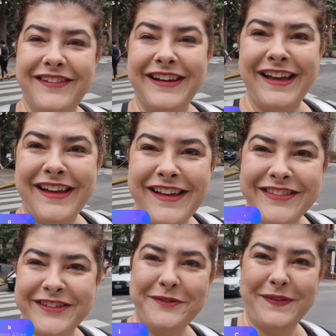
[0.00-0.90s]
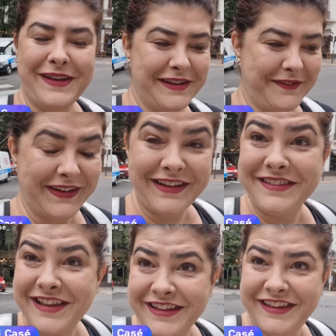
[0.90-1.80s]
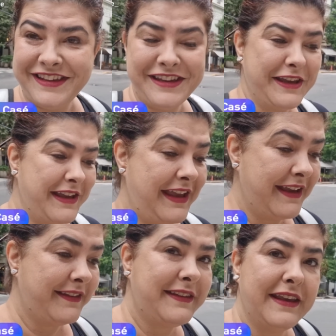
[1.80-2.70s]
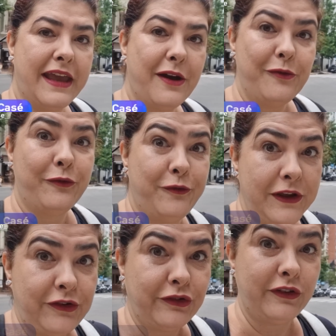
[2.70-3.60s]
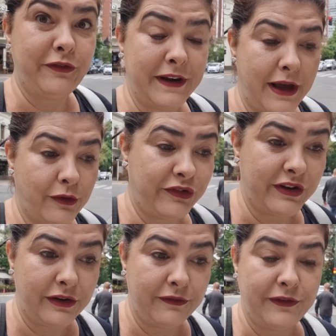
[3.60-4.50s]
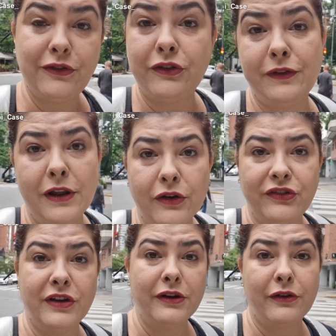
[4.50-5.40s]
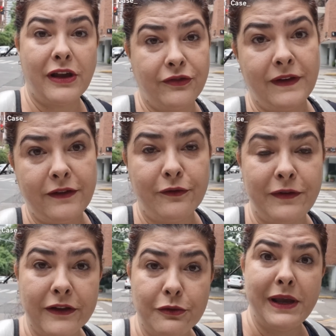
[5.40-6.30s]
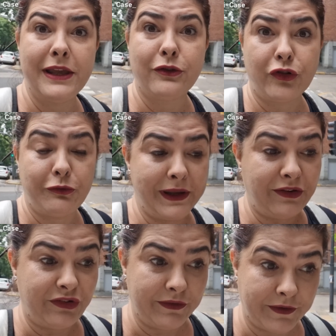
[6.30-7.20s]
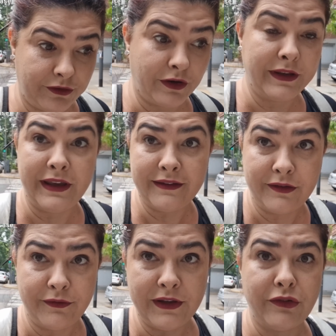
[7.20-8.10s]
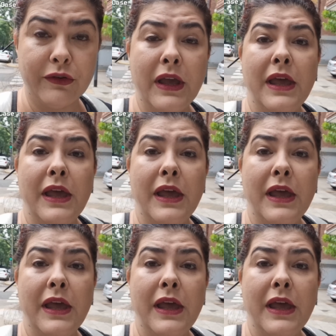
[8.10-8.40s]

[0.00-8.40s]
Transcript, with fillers: Olá, tudo bem? Gabi Cazé aqui. Esse é um vídeo de final de ano. E vídeo de final de ano, às vezes eu faço uma retrospectiva. Só que esse vídeo